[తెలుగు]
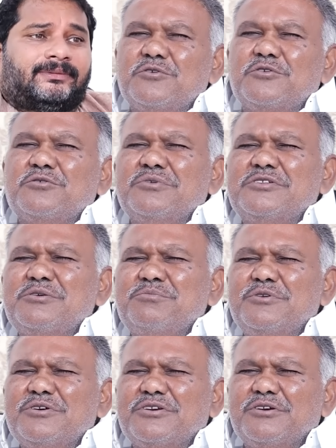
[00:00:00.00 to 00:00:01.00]
కుటుంబ
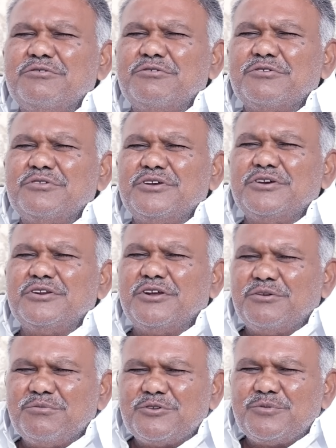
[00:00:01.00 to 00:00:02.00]
సభ్యులకి ఏముంటుంది
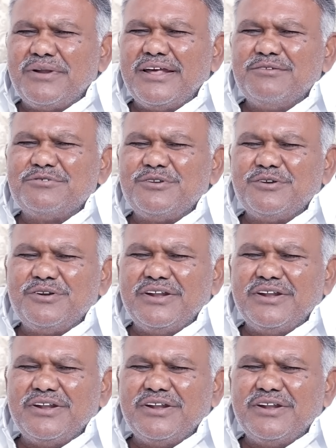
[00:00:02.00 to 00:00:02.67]
నేను మున్సిపల్ ఆఫీస్లో